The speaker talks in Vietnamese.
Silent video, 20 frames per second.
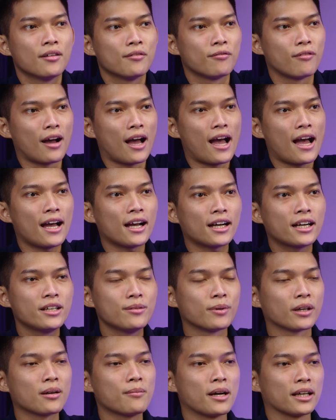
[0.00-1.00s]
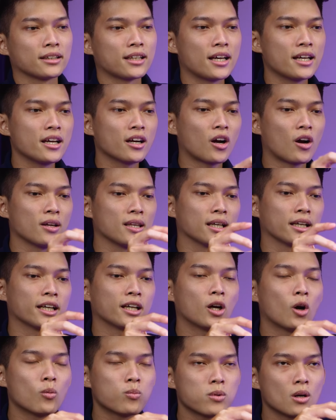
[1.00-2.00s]
Và khi mà các bạn thấy có những
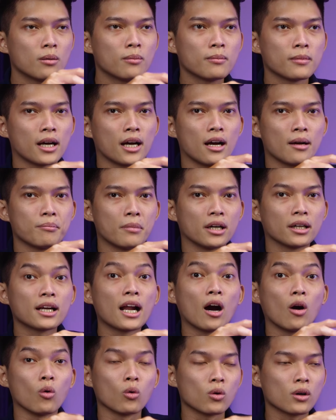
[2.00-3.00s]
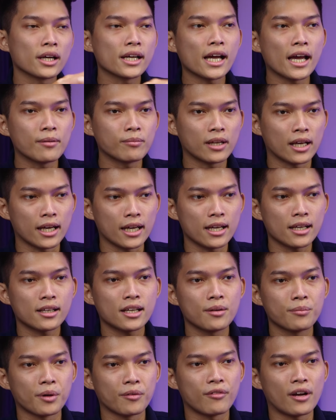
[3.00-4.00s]
cái khúc mà mở đầu của cái game này,
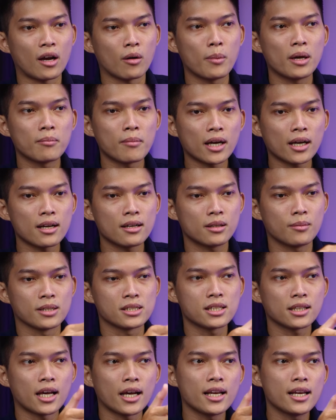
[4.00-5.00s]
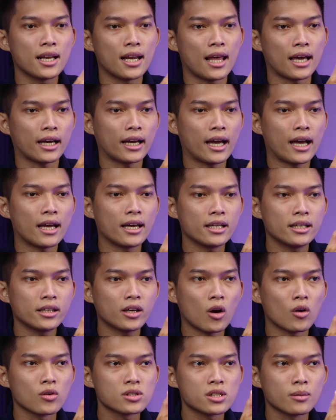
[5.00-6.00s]
khi mà vào benchmark thì bạn sẽ thấy là cái
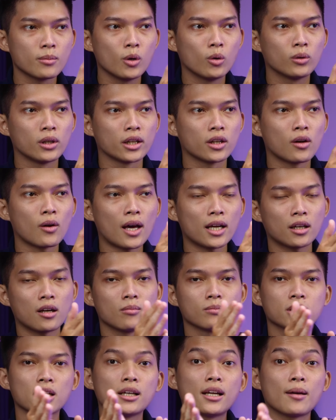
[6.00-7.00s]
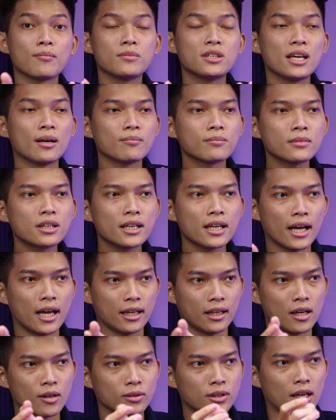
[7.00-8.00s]
con xê pê u này nó load không tới năm chấm giga
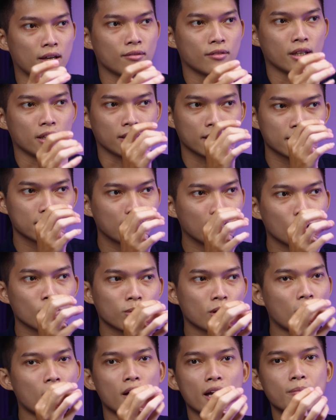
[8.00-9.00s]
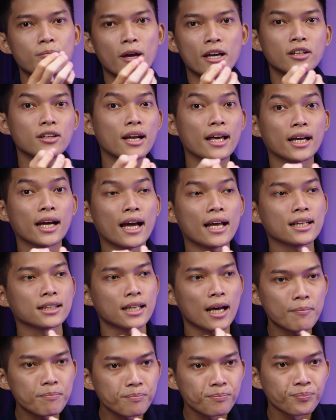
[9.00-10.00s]
bai đâu, tại vì cái lúc đó ép pê ét nó đang khá là
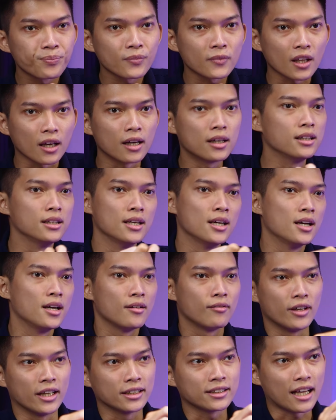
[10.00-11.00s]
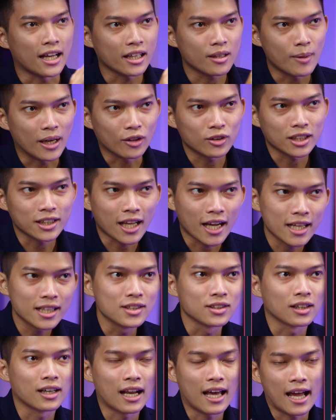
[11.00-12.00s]
thấp. Đó. Và hiện tại các bạn có thể thấy
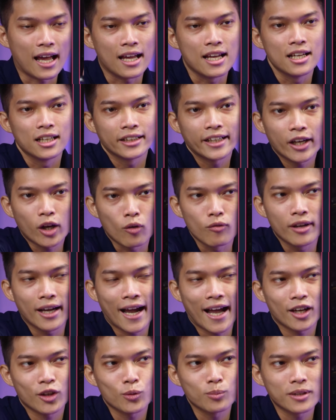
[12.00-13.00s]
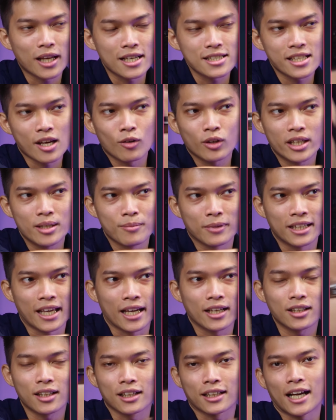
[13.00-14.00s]
được là cái con vê a chúng ta sau khi mà
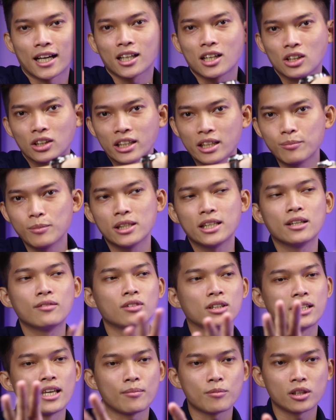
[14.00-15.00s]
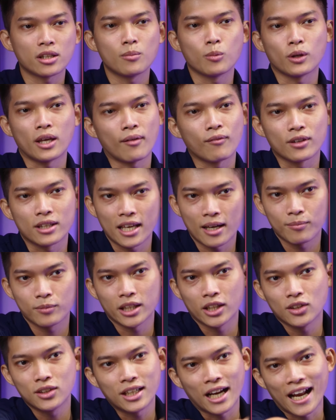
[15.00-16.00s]
chạy rất là căng cực chín mươi chín phần trăm cho tới một trăm phần trăm
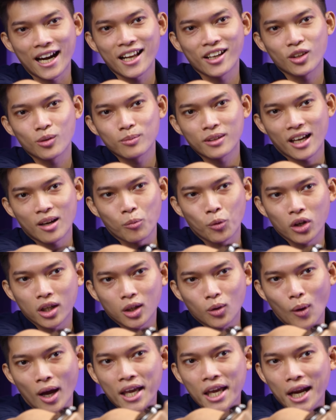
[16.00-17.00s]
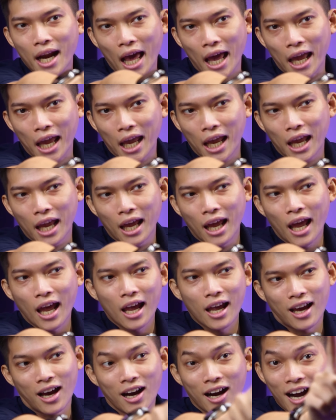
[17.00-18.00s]
thì nó trả lại chúng ta mỗi kết quả như thế này.
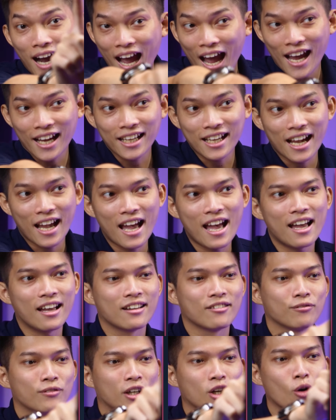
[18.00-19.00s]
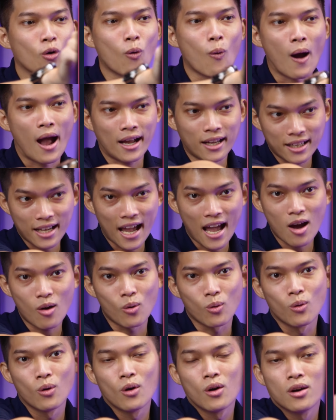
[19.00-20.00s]
Ở hai ca và độ họa
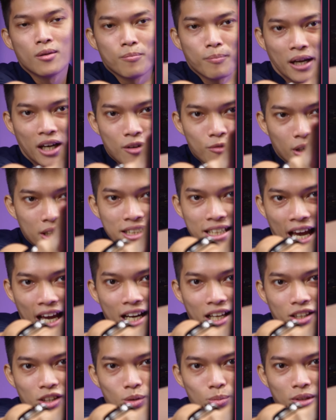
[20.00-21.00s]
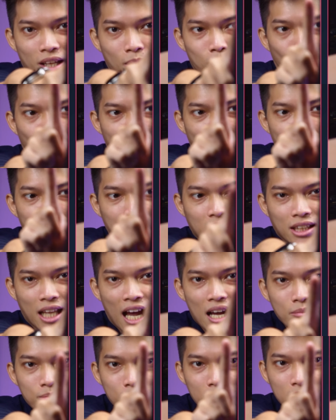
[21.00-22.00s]
cao mà nó vẫn trả lại cho chúng ta một trăm
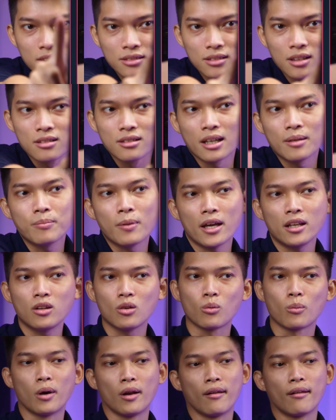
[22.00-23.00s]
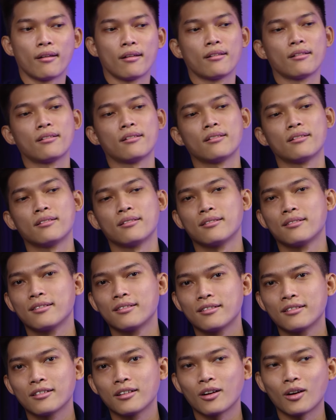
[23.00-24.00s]
tám mươi tư ép pê ét trung bình.
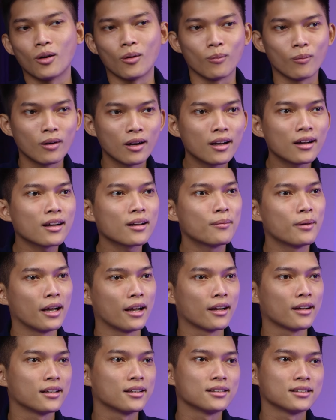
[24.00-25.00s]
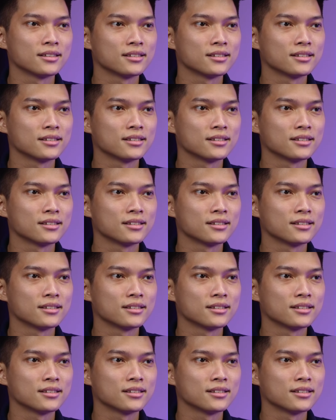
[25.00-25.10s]
Khủng quá các bạn ạ.